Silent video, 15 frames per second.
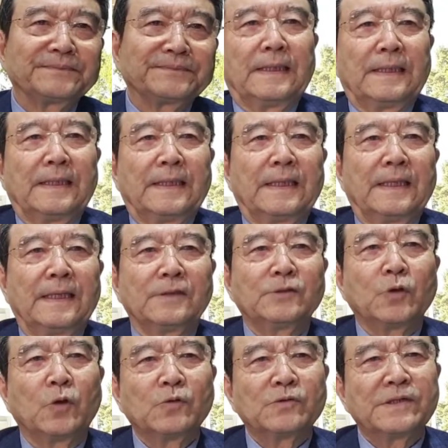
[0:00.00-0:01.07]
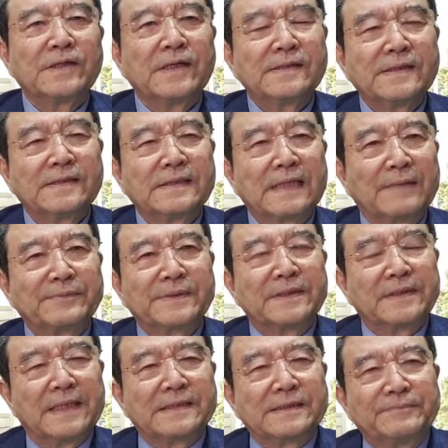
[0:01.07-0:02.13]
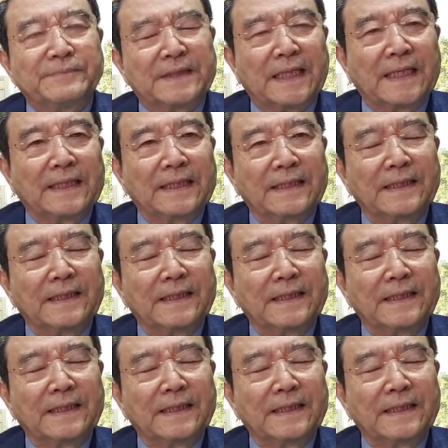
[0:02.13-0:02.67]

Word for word: 아, 총선에서 이제 압승을 했습니다.